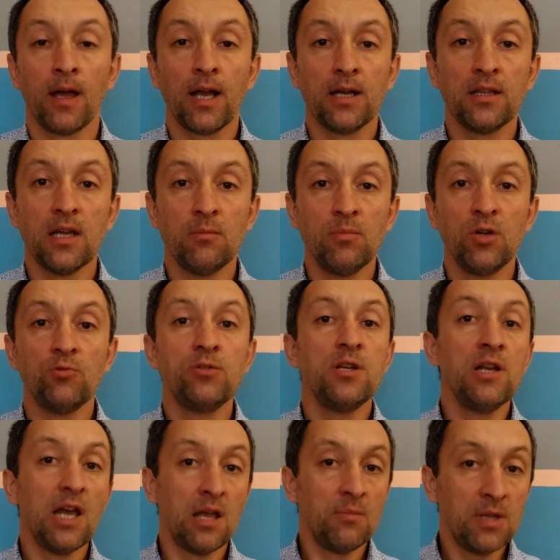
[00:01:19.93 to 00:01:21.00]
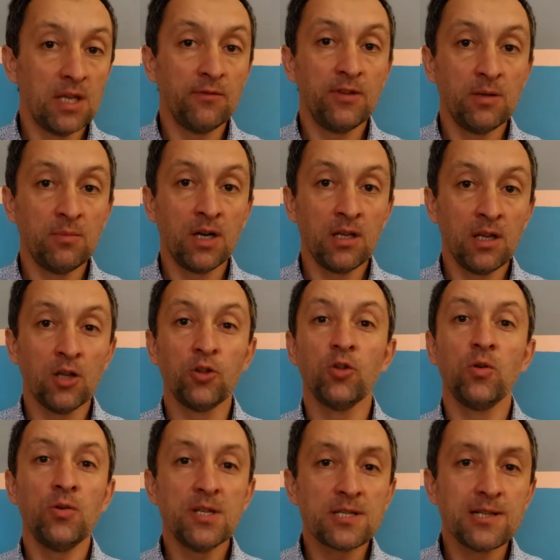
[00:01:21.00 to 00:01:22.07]
когда мы уделяем ей внимание,
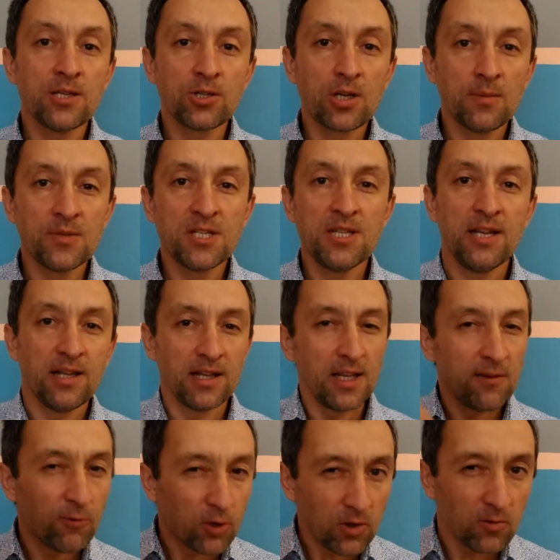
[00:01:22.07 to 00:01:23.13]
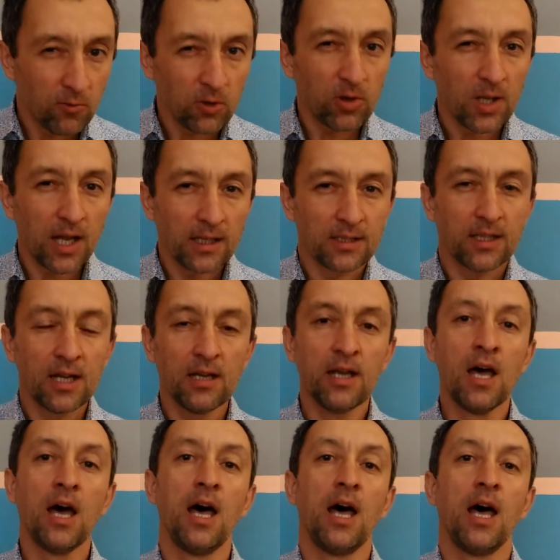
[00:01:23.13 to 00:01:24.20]
но не слишком сильно, не вот, вот так, да,
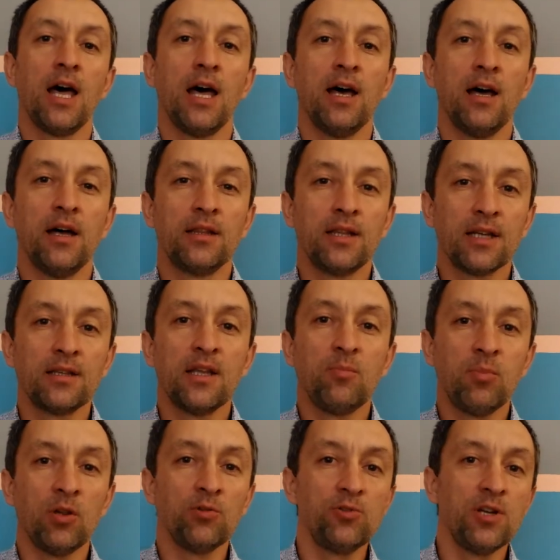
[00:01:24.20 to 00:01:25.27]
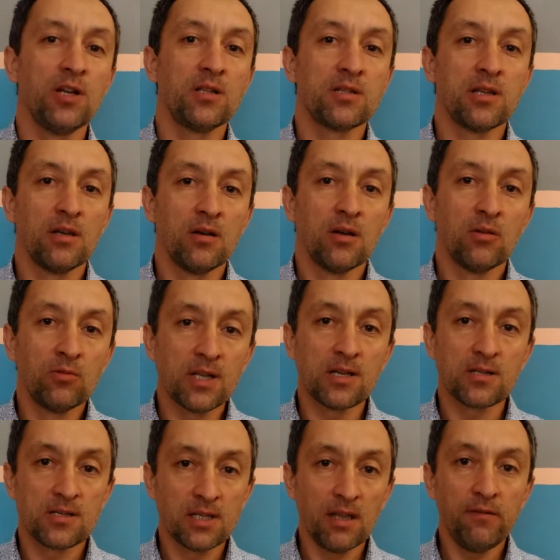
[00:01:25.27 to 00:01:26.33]
а тогда получается у
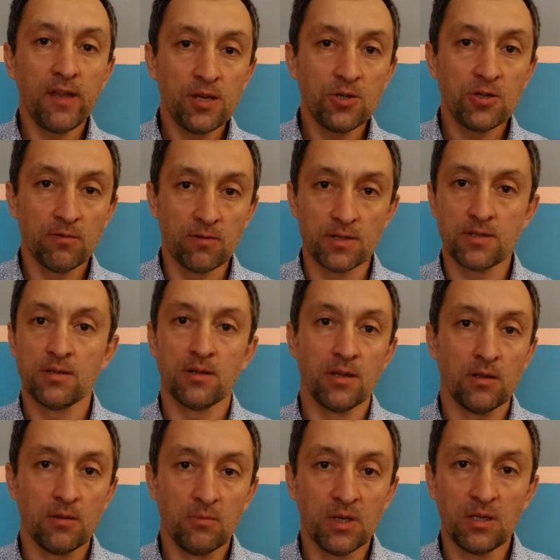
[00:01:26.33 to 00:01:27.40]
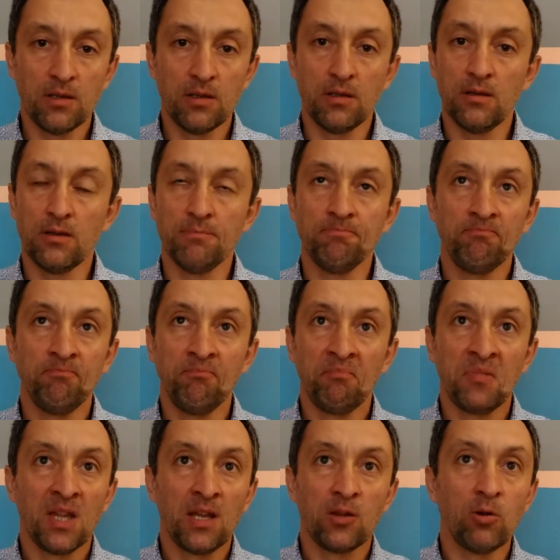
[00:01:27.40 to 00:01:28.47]
нас навязчивость, э, мы
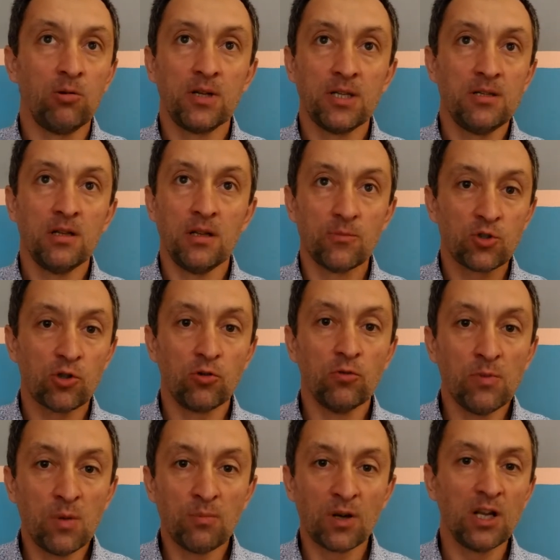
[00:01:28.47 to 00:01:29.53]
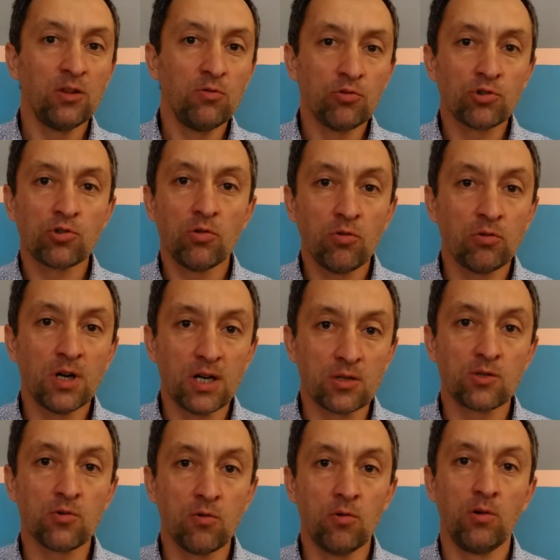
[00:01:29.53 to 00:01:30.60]
только делаем, что думаем про еду, что,
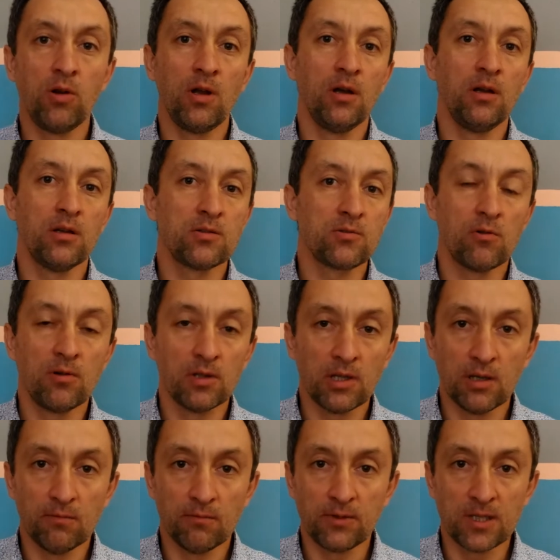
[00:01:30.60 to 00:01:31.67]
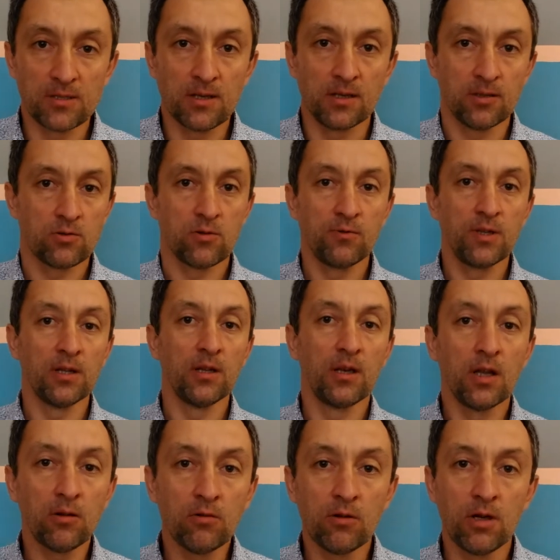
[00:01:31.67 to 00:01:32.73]
как, сколько, сколько там в конце концов
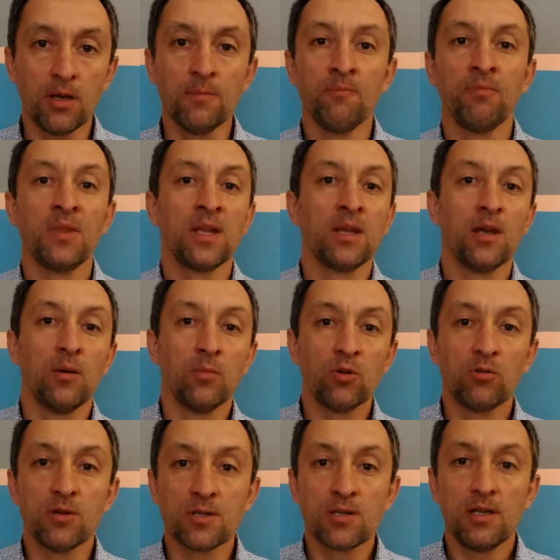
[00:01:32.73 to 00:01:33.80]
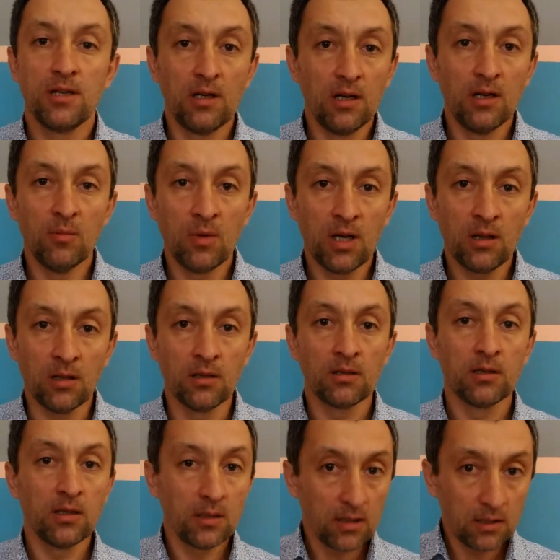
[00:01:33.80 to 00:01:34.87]
килокалорий, э, много съели или мало,
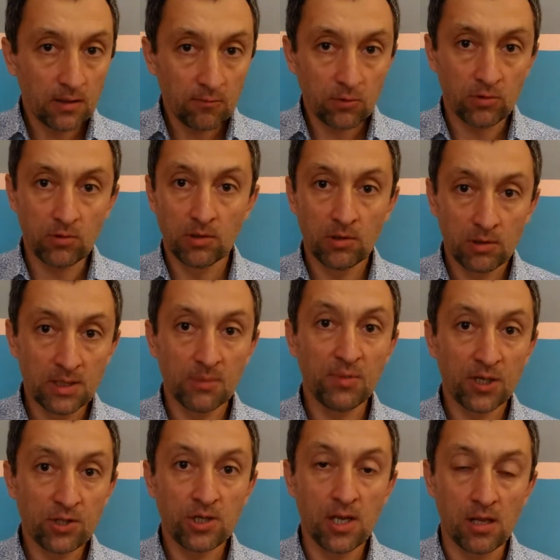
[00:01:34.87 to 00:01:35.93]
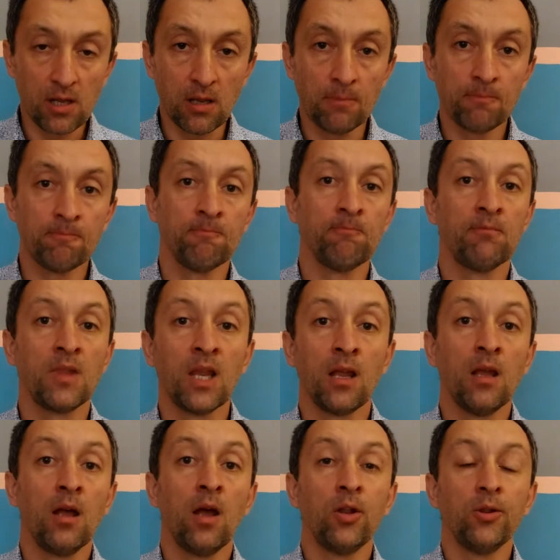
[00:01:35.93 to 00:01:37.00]
да, это вот напряжение.
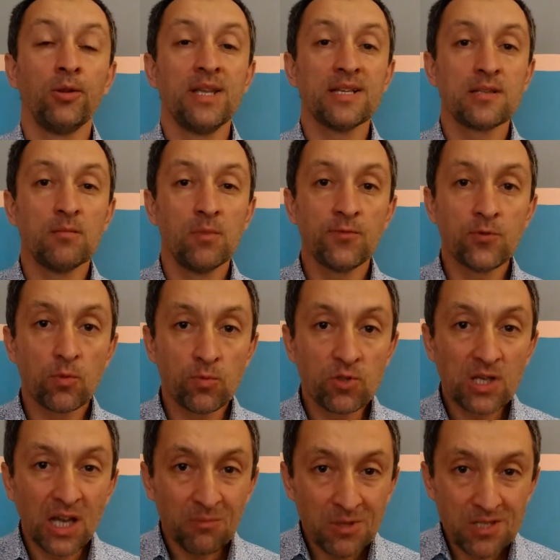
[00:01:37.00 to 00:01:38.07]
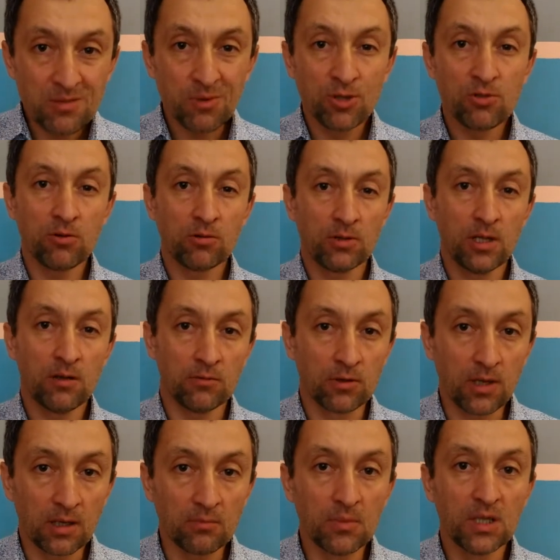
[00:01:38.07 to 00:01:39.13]
Но если мы все пускаем на самотек, да, вот
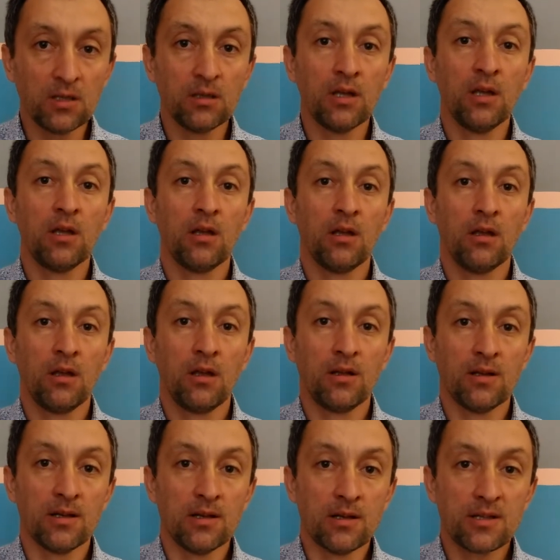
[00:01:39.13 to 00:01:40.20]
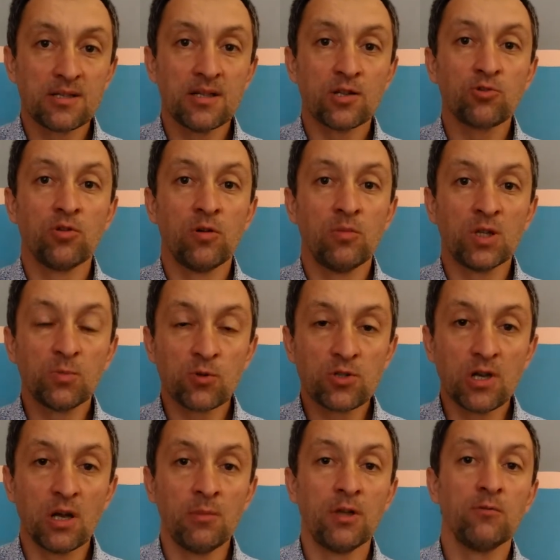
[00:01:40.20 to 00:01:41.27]
как мы э, с ножом
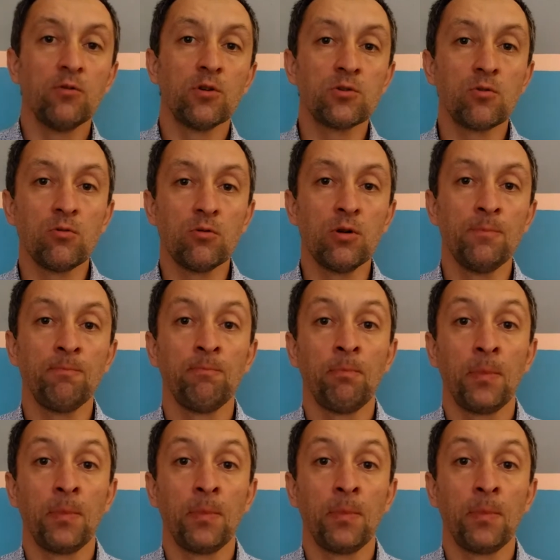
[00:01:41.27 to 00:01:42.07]
отпускаем его из рук,